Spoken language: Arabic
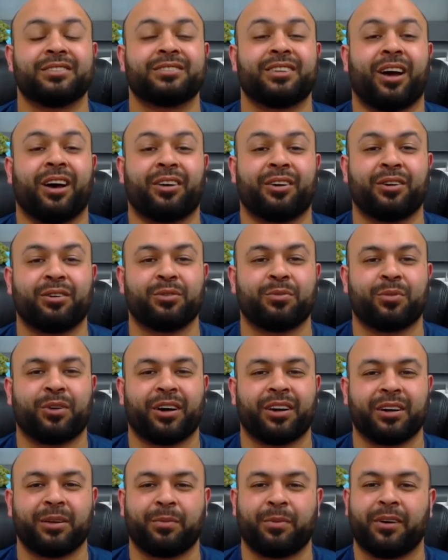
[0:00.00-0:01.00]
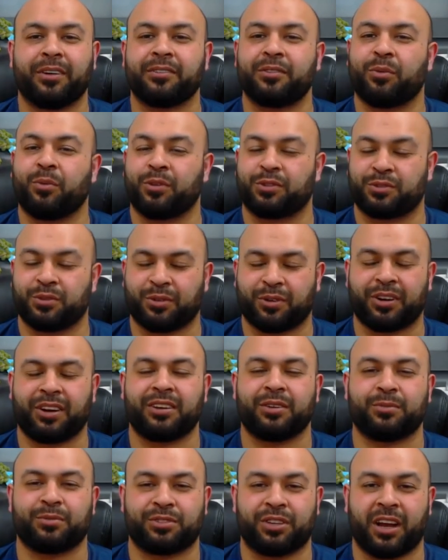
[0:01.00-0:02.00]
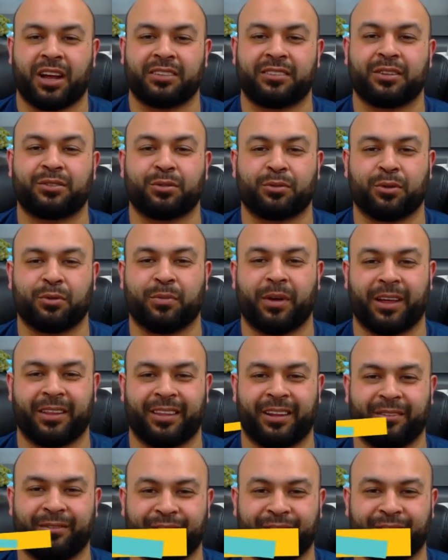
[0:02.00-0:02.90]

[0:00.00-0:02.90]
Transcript: ساراكم قريبا وشكرا لمشاهدتكم هذا